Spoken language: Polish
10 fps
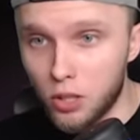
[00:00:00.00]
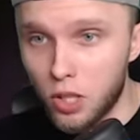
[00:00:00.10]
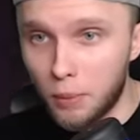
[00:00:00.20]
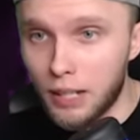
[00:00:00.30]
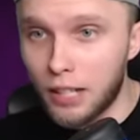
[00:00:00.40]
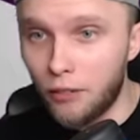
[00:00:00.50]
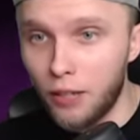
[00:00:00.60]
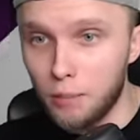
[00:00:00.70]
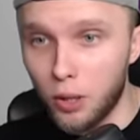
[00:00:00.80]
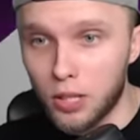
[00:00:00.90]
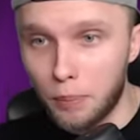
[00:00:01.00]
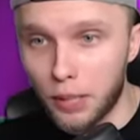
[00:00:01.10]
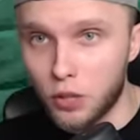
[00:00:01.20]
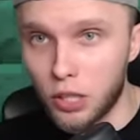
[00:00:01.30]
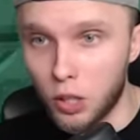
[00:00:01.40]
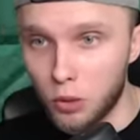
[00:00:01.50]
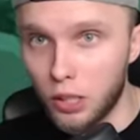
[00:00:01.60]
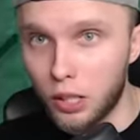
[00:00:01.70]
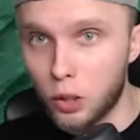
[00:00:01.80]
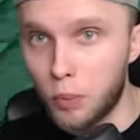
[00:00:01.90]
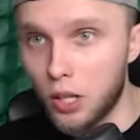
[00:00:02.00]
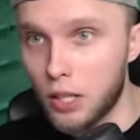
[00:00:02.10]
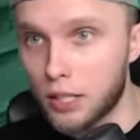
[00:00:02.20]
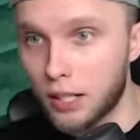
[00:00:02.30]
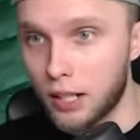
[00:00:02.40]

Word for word: Boss! Dobra, trafiłem bossa pierwszego, muszę go jakoś pokonać